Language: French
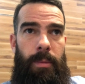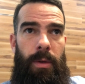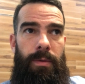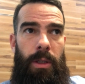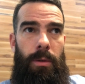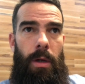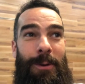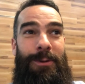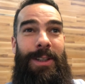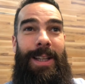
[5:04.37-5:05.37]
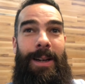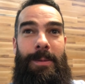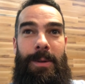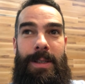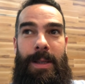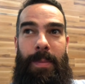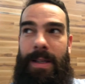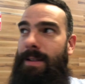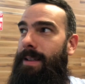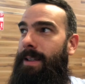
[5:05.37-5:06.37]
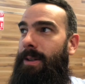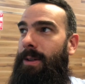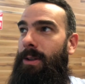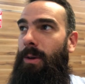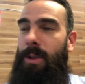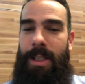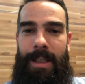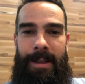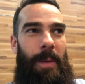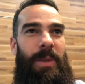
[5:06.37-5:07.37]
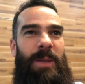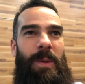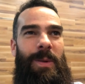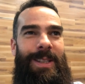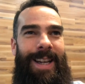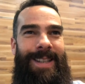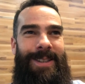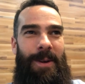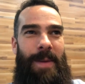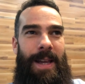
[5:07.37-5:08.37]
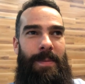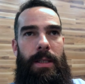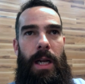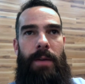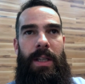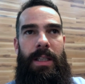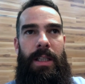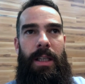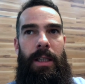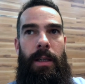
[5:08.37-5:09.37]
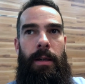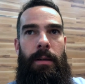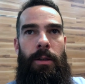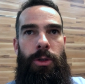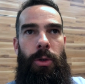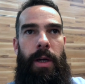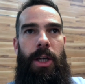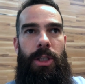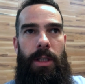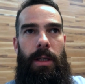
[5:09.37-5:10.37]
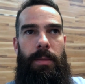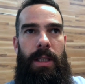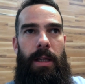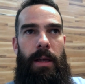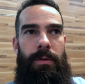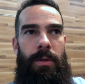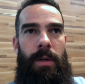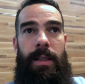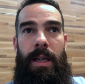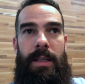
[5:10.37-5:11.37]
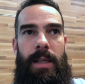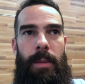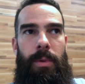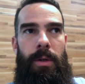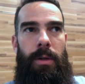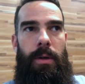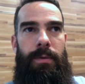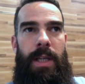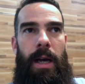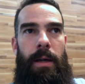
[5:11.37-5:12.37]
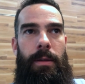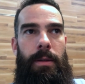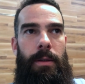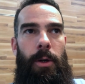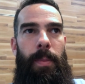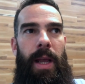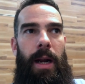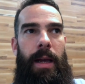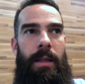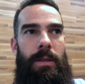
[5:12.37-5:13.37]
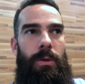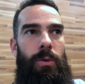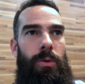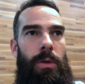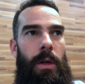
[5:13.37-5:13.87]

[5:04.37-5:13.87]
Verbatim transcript: bonne figure. Finalement, c'est passé tranquille. Un petit moment de stress quand même. Si elle avait tiqué, j'aurais acheté un billet d'avion, un aller simple via Copa Airlines ou